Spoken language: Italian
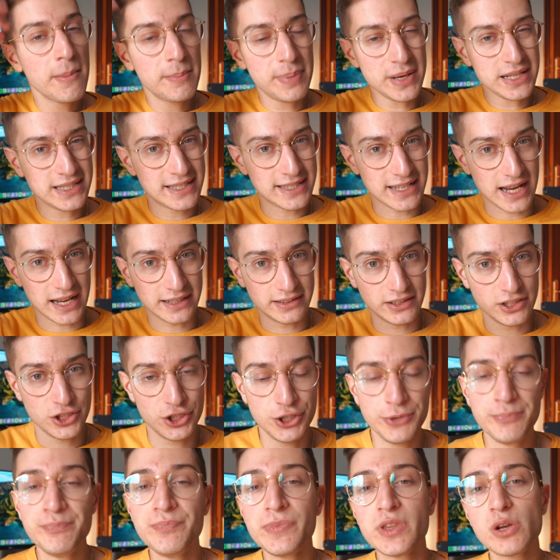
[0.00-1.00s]

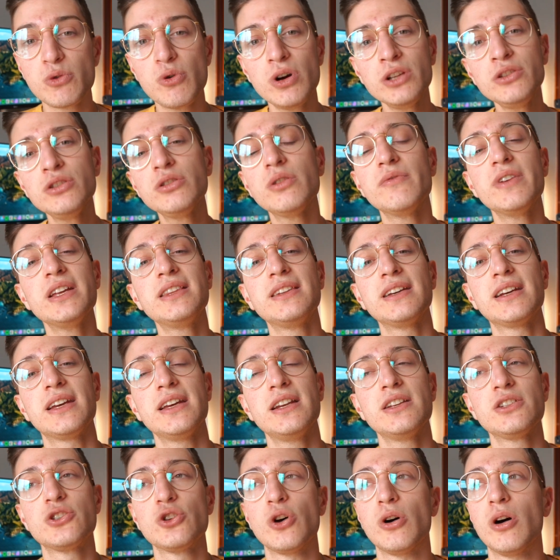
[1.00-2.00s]
pensateci, quando dovete, che
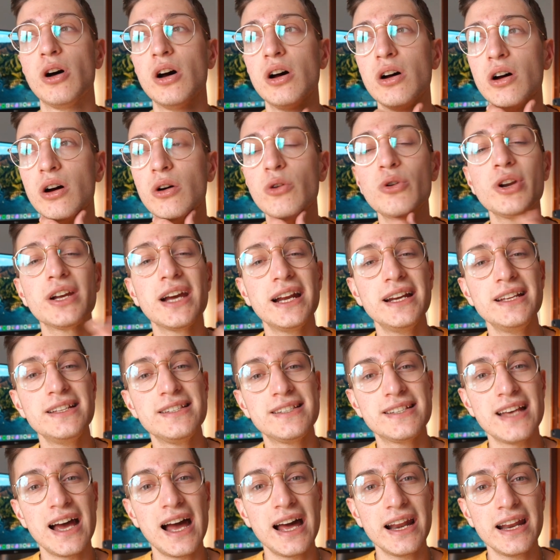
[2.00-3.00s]
ne so, eh,
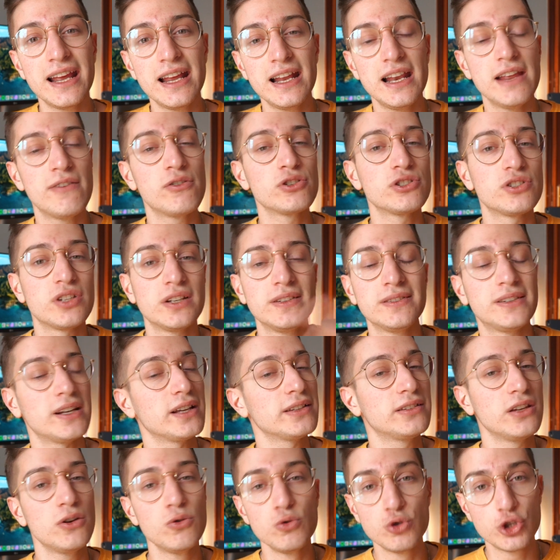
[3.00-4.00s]
organizzare le vostre
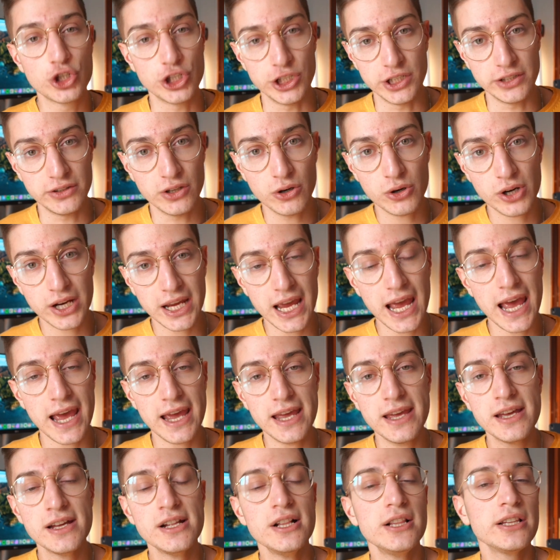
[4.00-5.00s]
entrate e uscite,
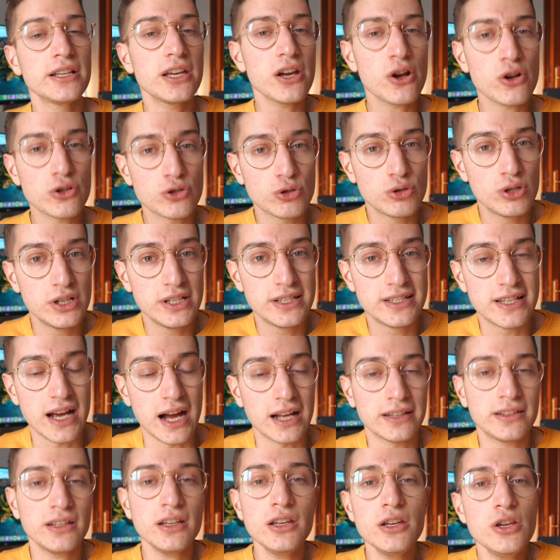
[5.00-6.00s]
ok? Che cosa
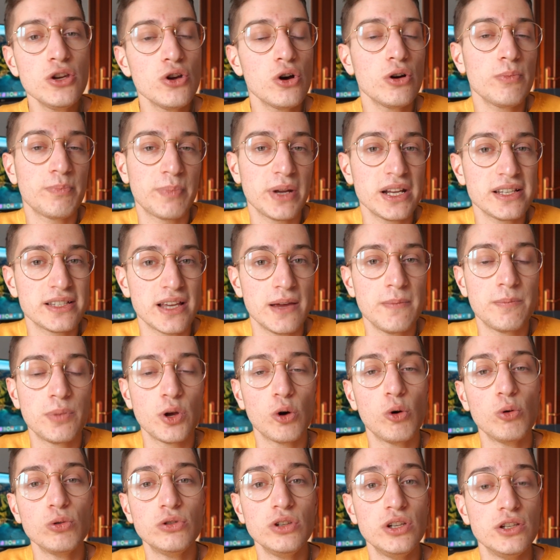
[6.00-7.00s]
utilizzate? Io, per
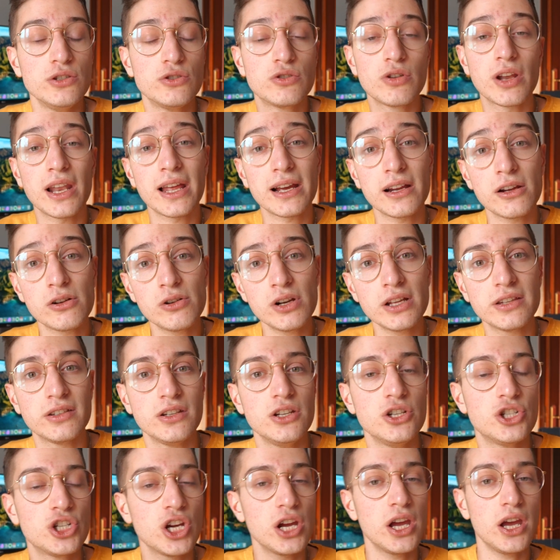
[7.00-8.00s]
esempio, utilizzo la
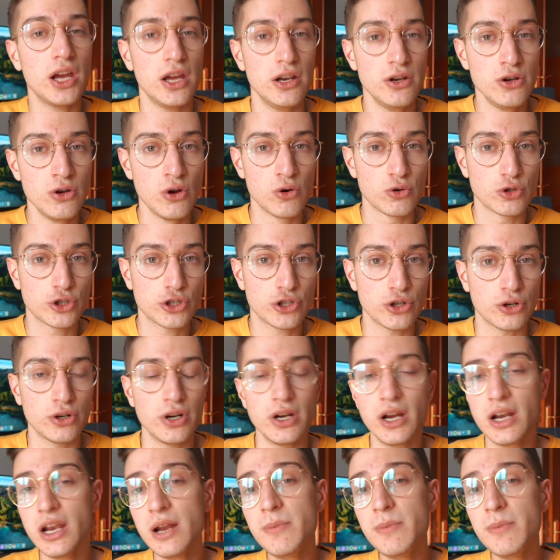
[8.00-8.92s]
calcolatrice e Notion.